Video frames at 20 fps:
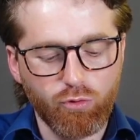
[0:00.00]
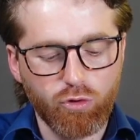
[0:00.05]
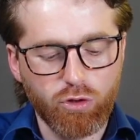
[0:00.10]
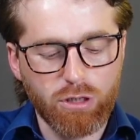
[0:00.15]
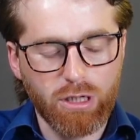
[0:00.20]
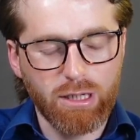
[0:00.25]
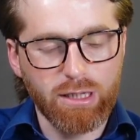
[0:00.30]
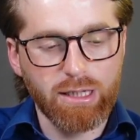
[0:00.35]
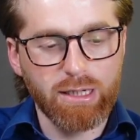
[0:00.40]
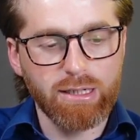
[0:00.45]
bu
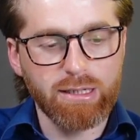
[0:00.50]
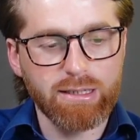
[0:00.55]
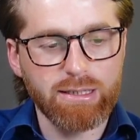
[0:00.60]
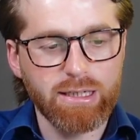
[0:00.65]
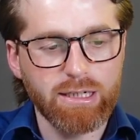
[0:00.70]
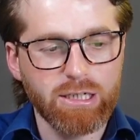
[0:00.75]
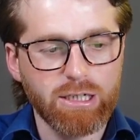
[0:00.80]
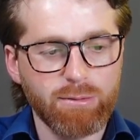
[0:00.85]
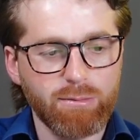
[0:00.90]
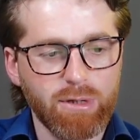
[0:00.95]

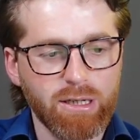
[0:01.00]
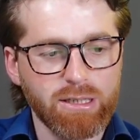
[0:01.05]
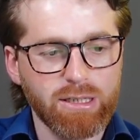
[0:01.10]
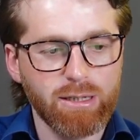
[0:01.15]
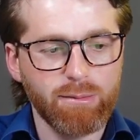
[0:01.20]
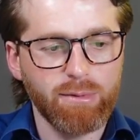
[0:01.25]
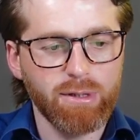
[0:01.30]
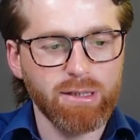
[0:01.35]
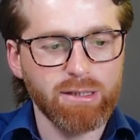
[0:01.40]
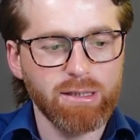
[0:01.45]
sağlanırsa
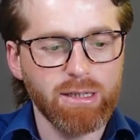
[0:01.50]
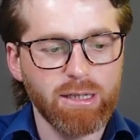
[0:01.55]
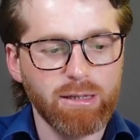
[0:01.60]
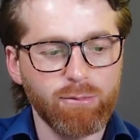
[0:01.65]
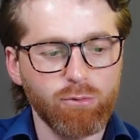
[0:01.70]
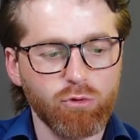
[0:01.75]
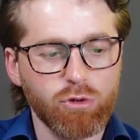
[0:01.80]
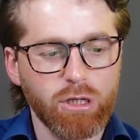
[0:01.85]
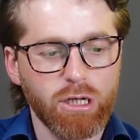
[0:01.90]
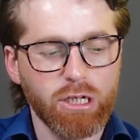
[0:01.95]
cemaat
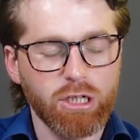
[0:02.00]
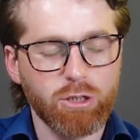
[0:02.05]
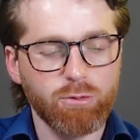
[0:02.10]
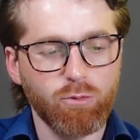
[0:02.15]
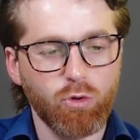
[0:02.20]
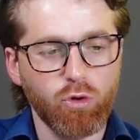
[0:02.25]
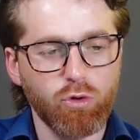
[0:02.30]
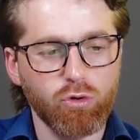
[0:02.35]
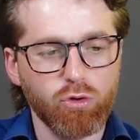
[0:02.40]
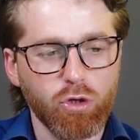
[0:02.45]
tabanında da bu
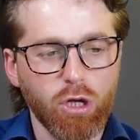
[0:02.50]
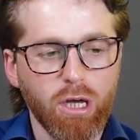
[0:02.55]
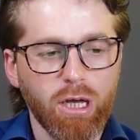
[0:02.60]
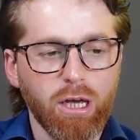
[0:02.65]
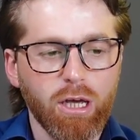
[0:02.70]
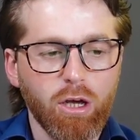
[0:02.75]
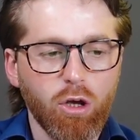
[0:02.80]
tartışma olur.